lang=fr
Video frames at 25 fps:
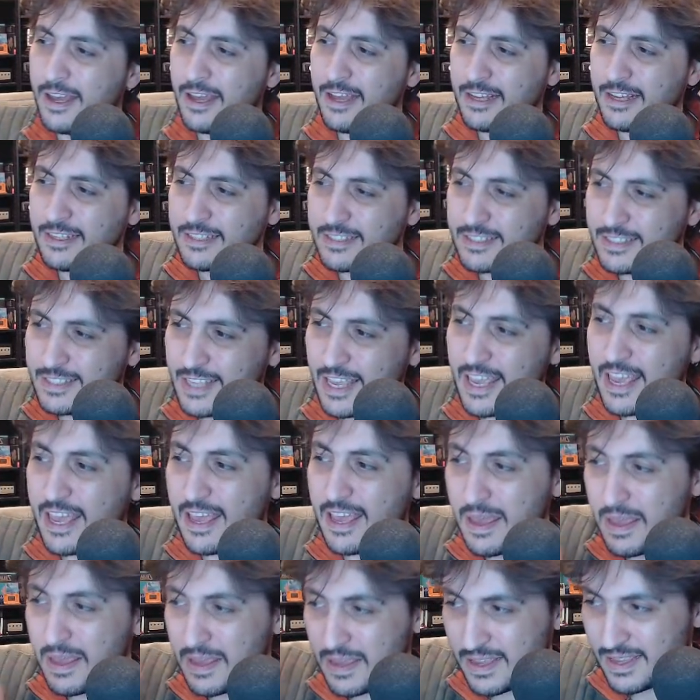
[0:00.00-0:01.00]

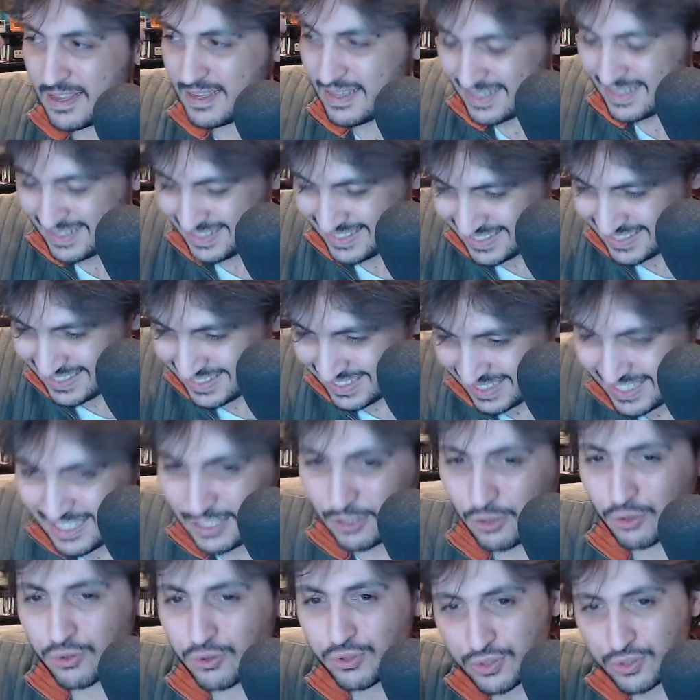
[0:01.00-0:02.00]
C'est
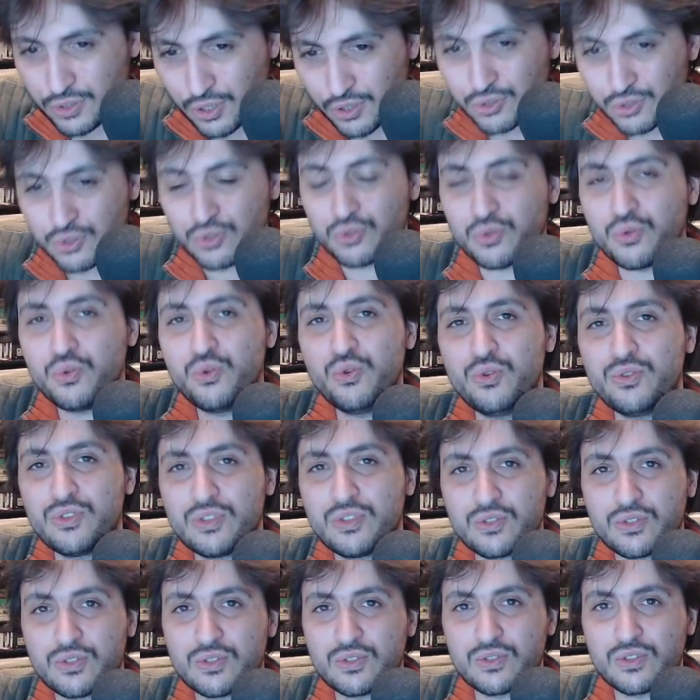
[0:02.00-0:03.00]
stricto
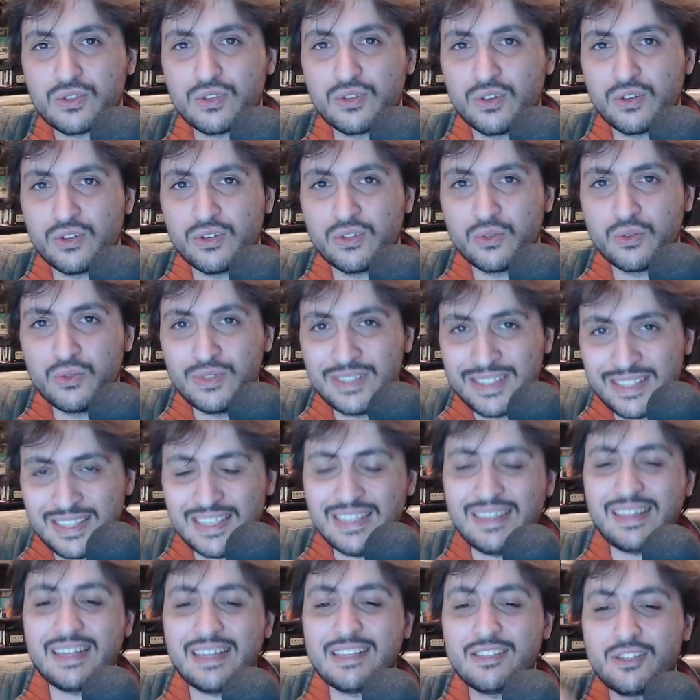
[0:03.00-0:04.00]
sensus euh, une
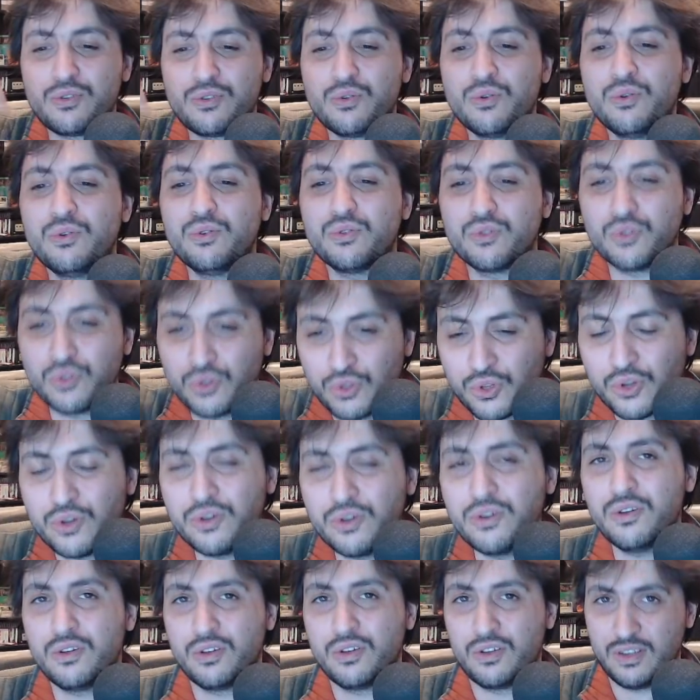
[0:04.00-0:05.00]
citation
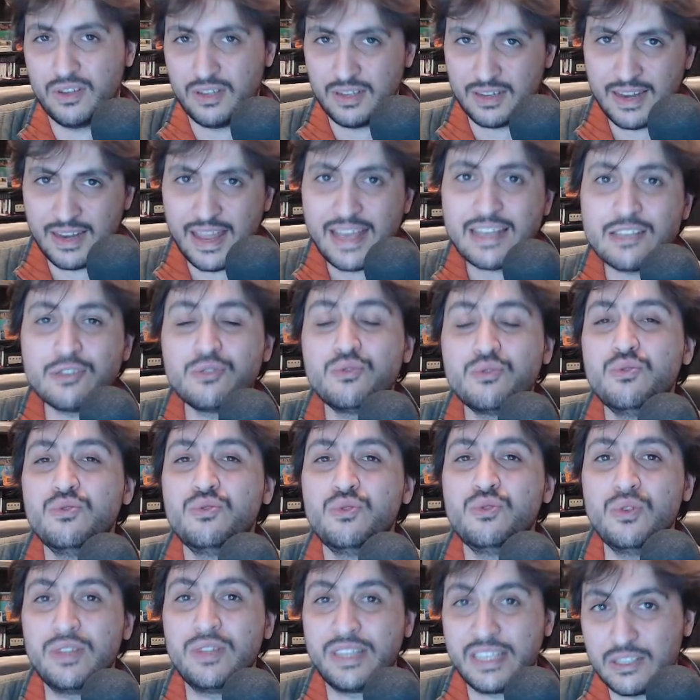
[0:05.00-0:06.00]
de l'ex
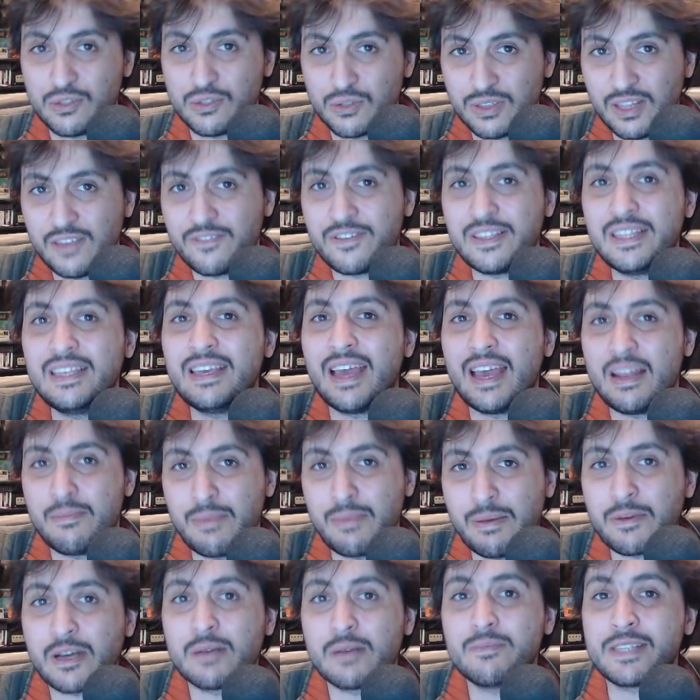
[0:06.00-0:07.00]
d'Usul qui se définit
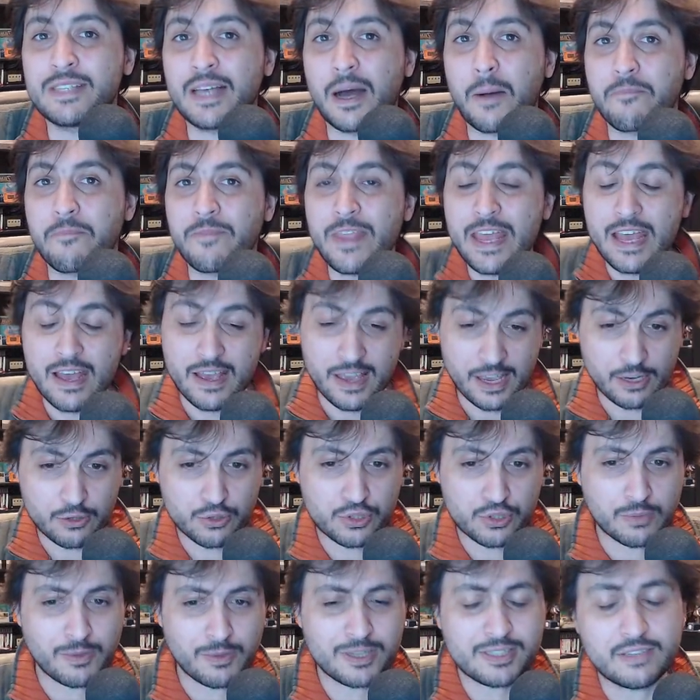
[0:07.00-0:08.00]
elle-même comme ça. Et
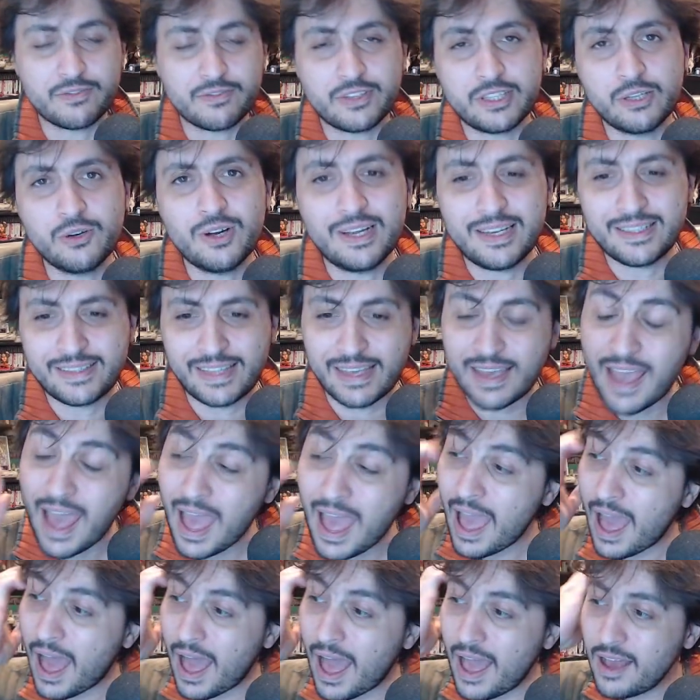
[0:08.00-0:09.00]
justement, cette vidéo, elle était
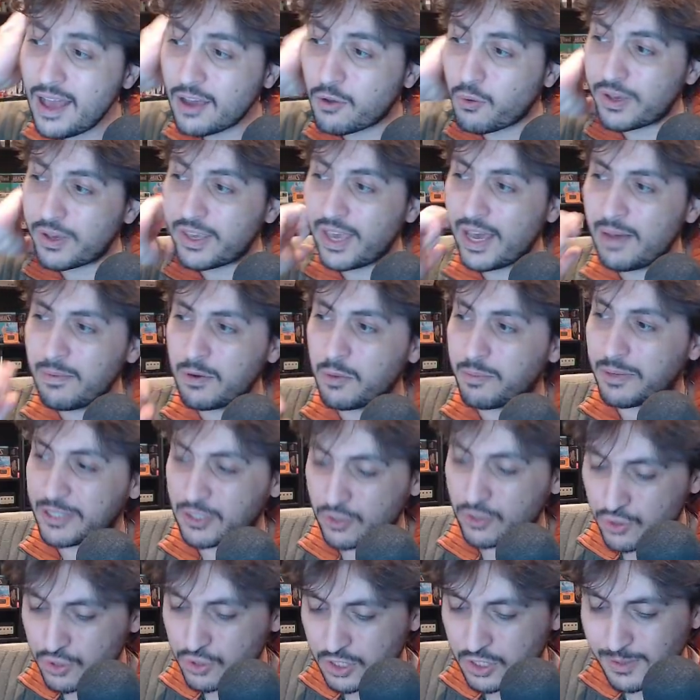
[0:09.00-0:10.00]
incroyable parce
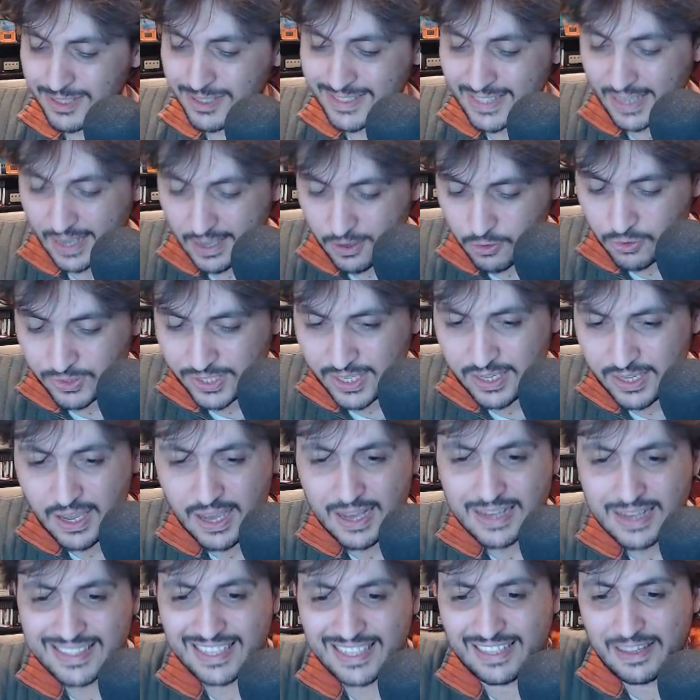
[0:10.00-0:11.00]
que justement, ça racontait
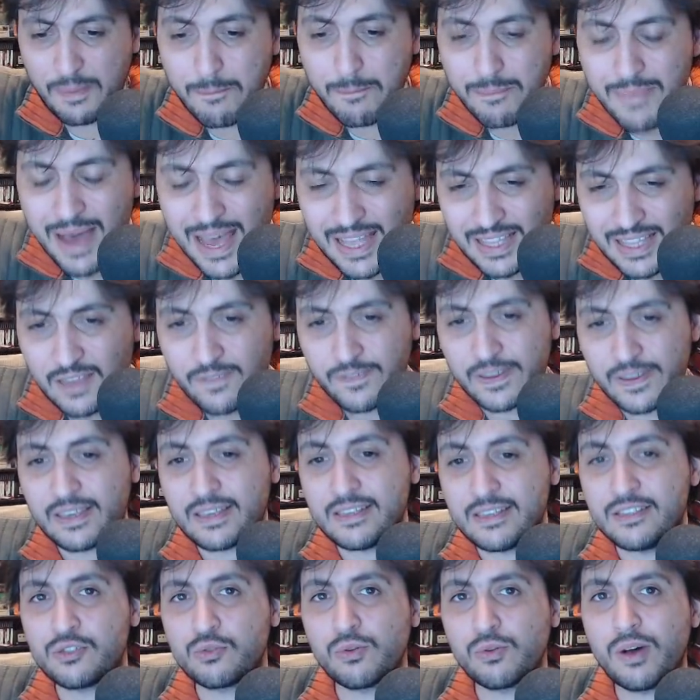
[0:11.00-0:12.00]
cette magnifique
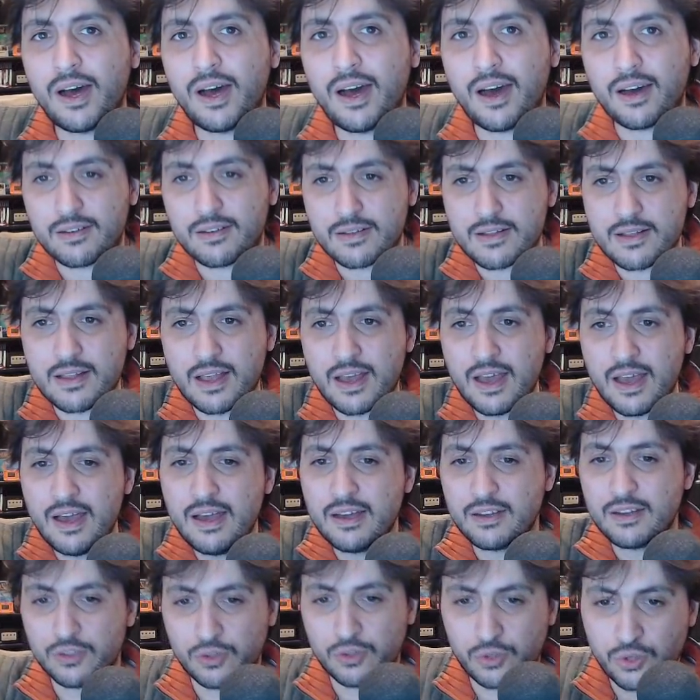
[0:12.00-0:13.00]
histoire
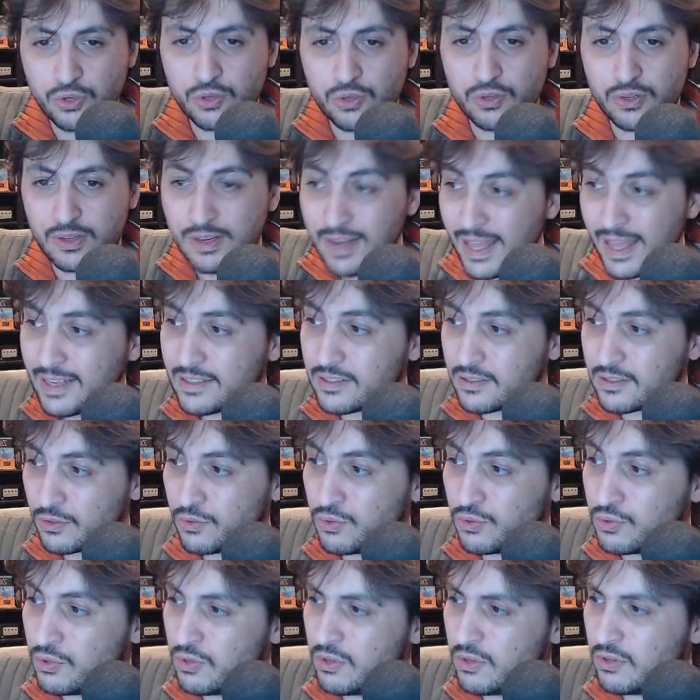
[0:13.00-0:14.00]
de l'ex
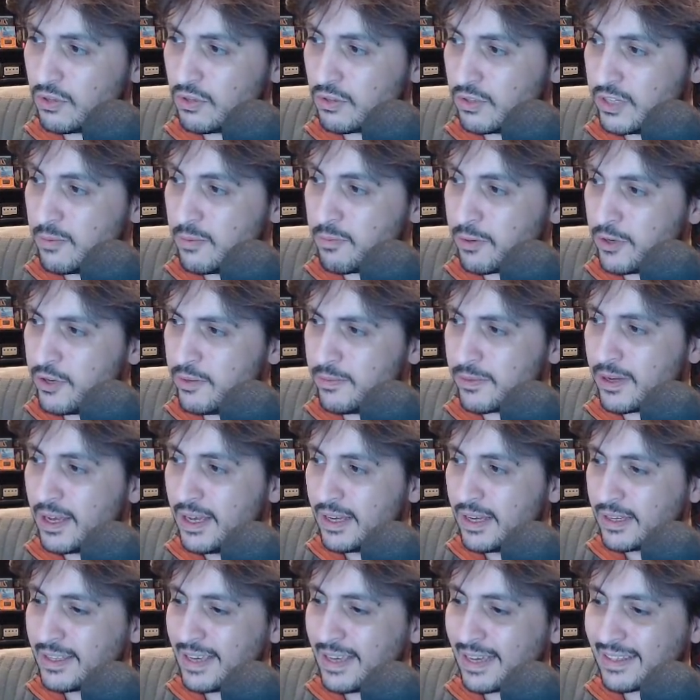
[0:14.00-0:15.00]
d'Usul, Oli Plume,
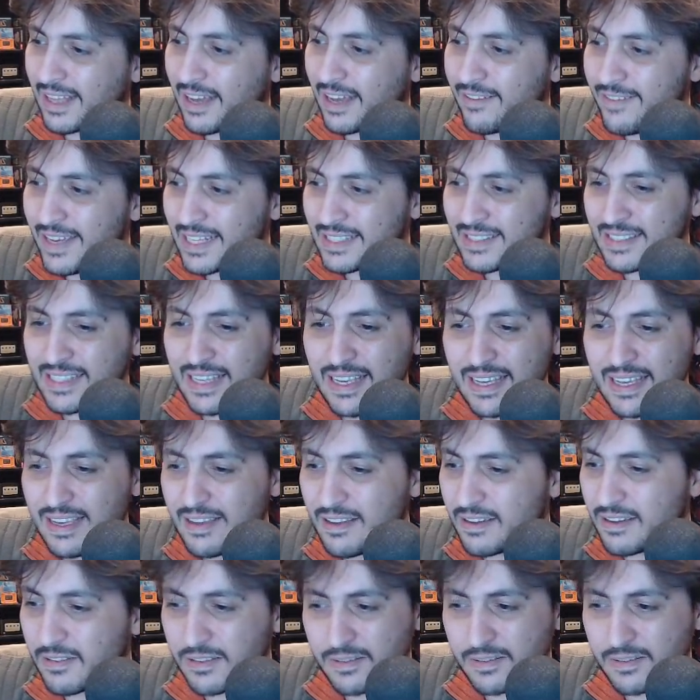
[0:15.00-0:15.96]
qui a traversé